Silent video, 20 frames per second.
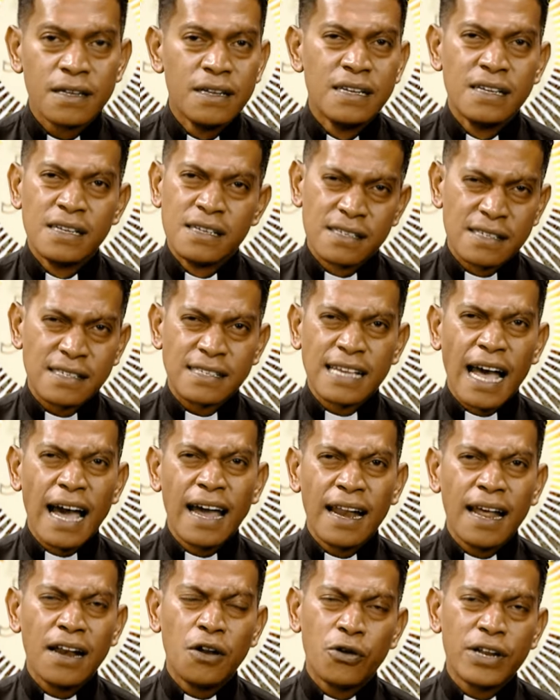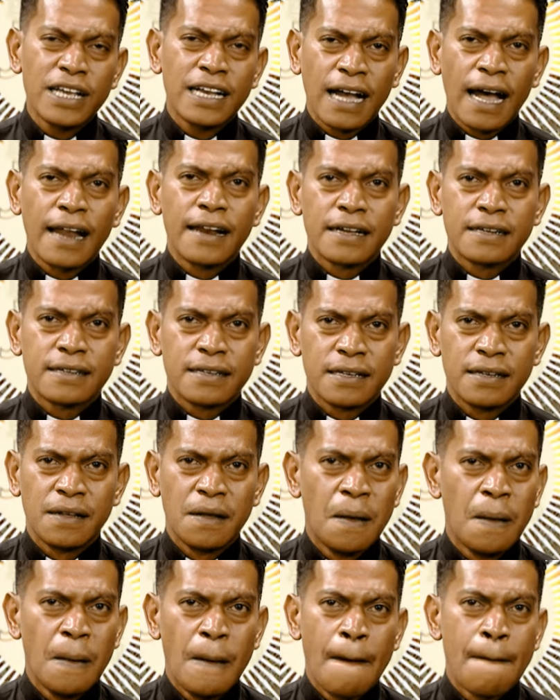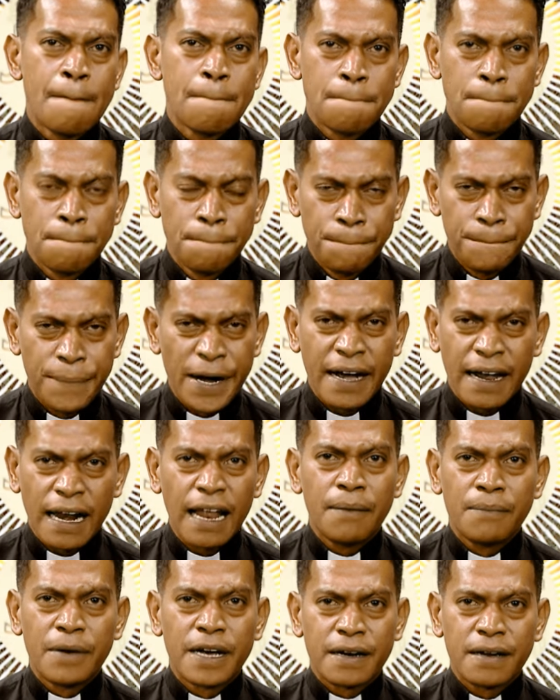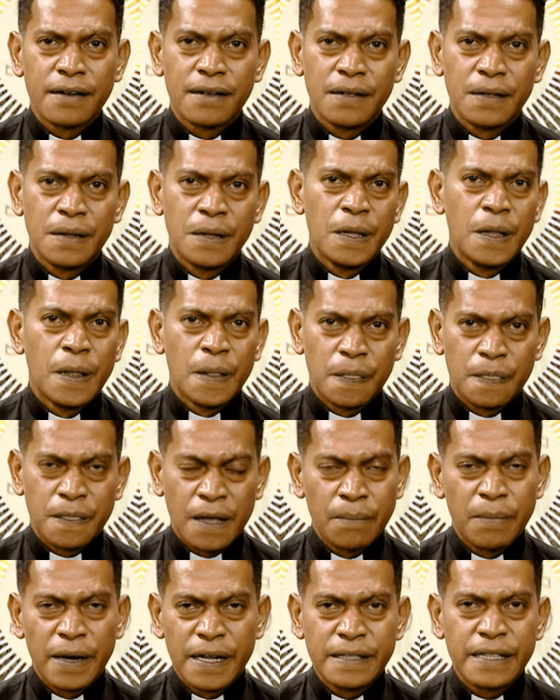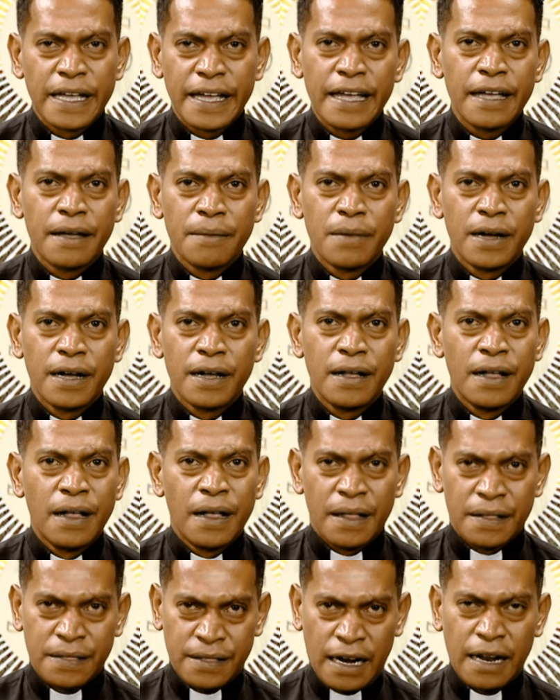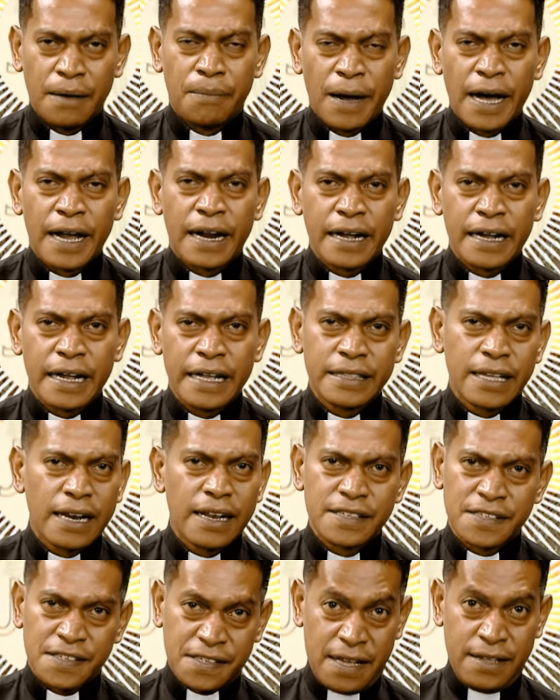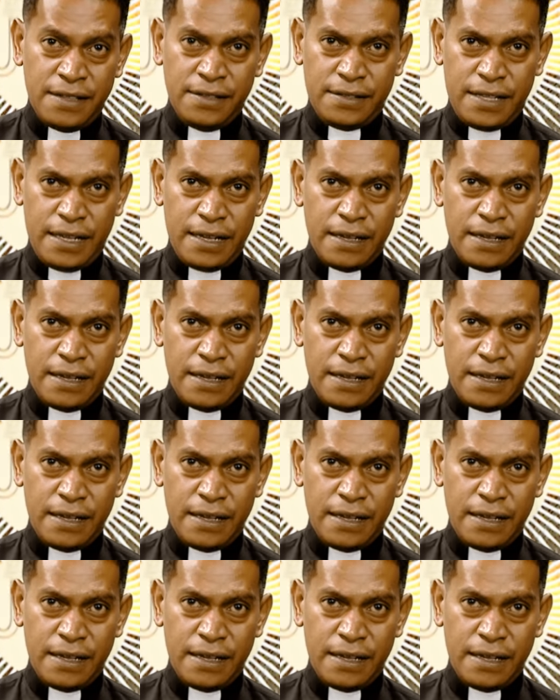Sala kanek Baklamar, Tamba Itaema, Talabarak Itala Sente,